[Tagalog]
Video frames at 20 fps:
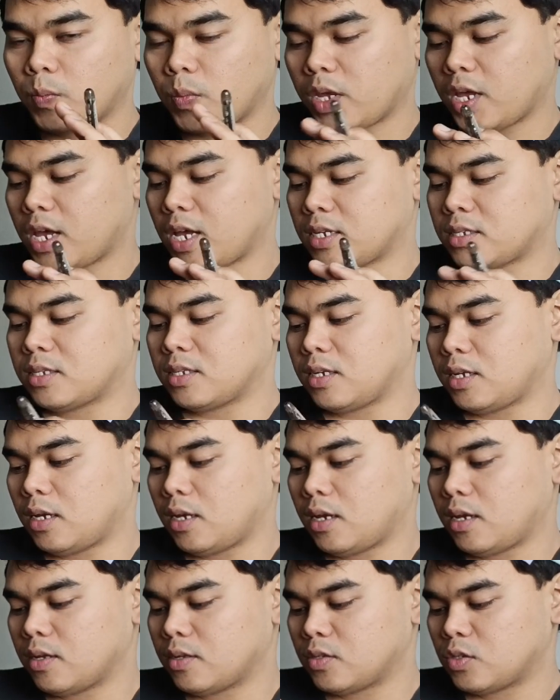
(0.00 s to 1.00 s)
PSE.
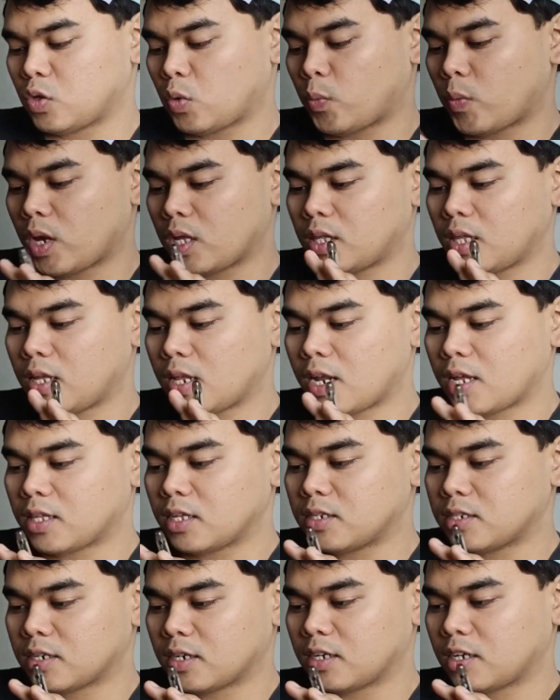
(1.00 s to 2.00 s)
So, pwede
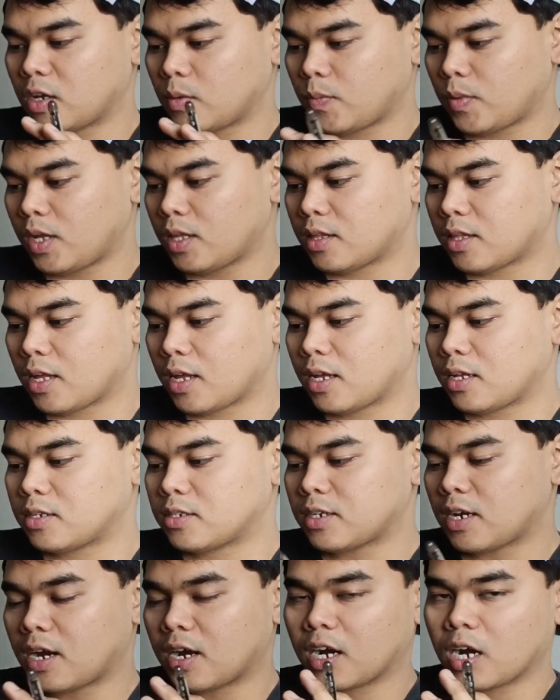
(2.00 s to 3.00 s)
natin siyang
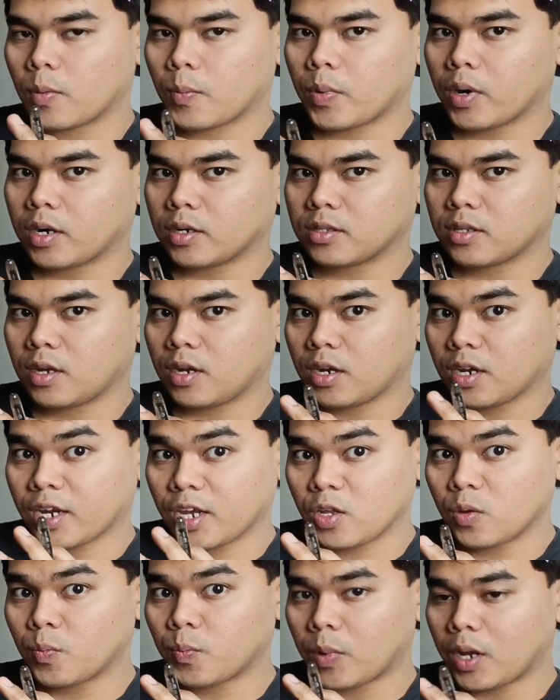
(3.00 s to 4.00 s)
gamitin. Siya ang kapartner
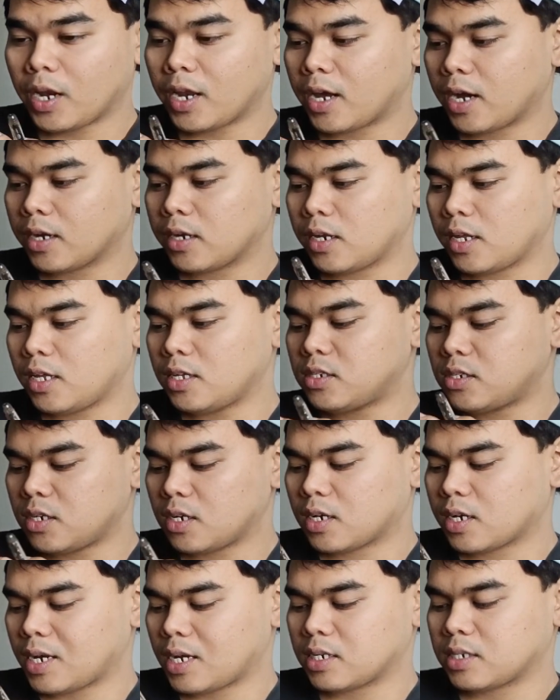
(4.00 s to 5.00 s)
ngayon pa lang ni
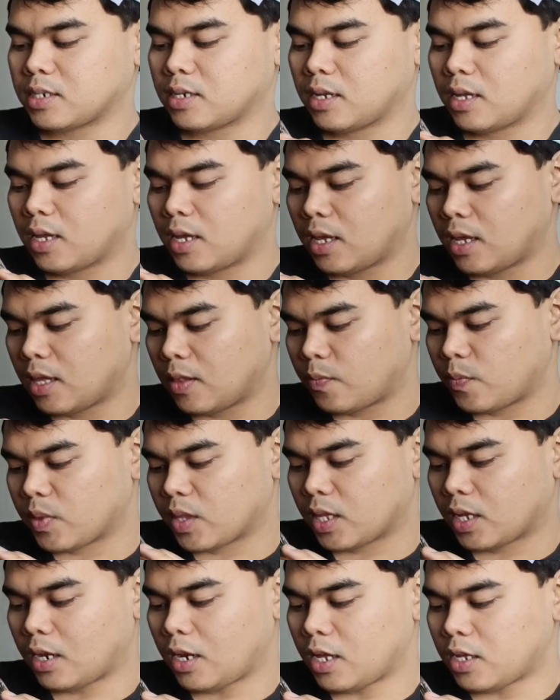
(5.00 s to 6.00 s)
GCash.
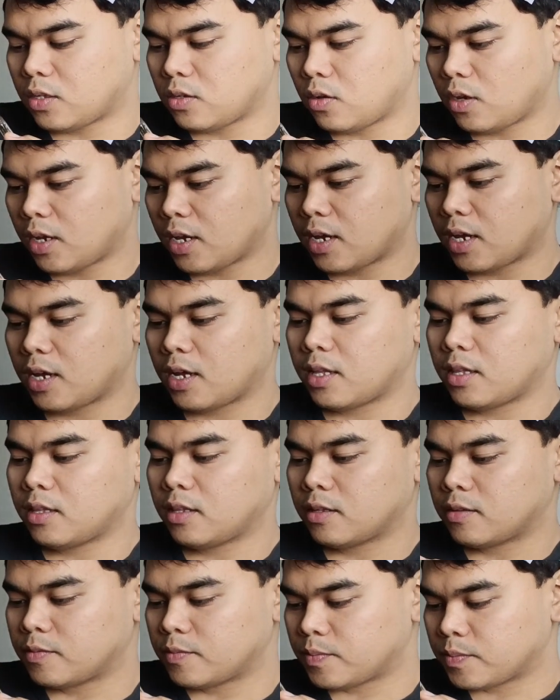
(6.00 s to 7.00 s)
Click nyo yan.
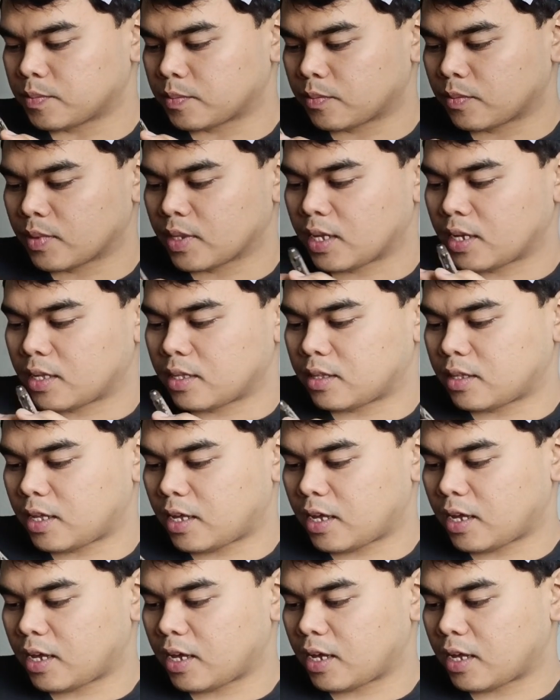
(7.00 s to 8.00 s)

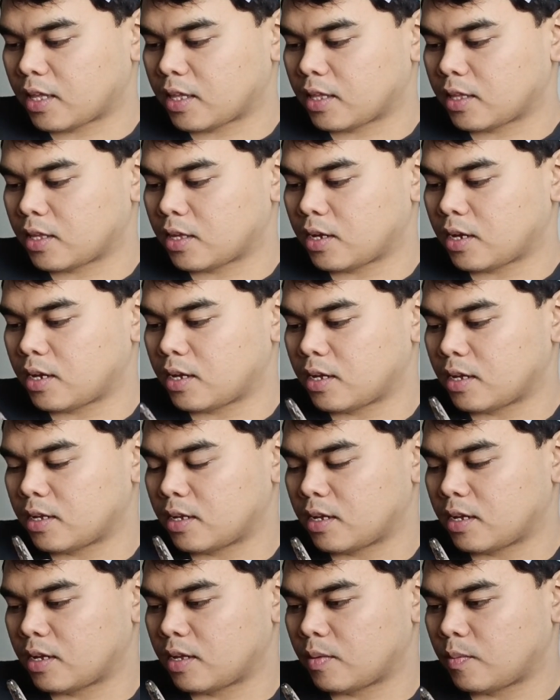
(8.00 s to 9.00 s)
Then,
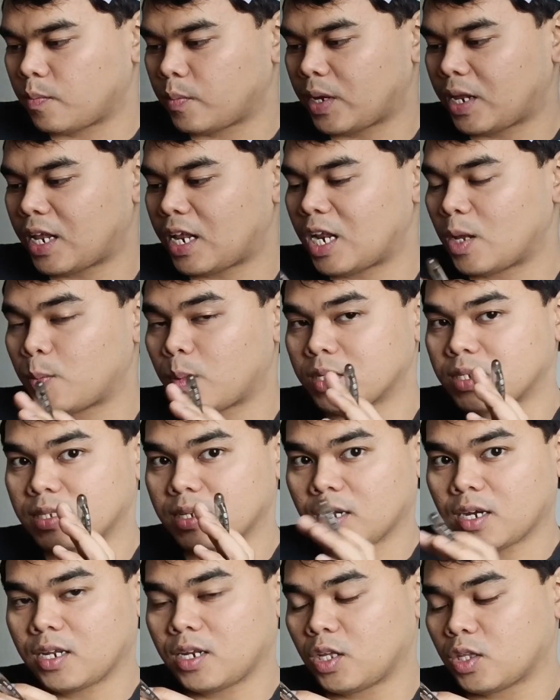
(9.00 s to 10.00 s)
may lalabas
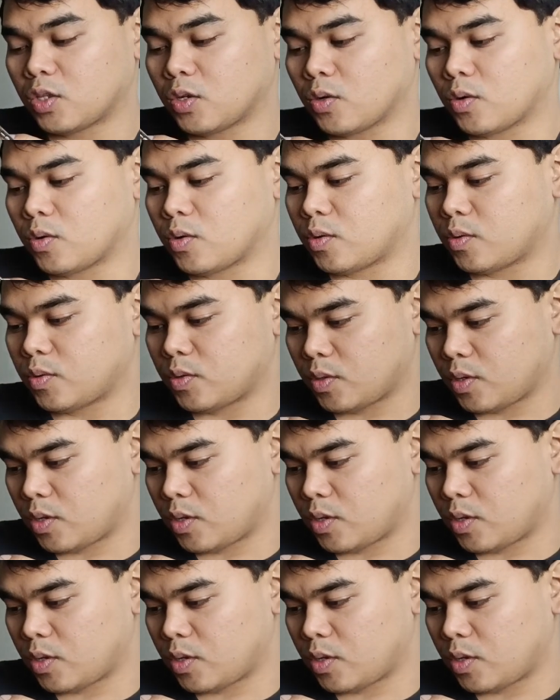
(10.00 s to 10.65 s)
na ganito.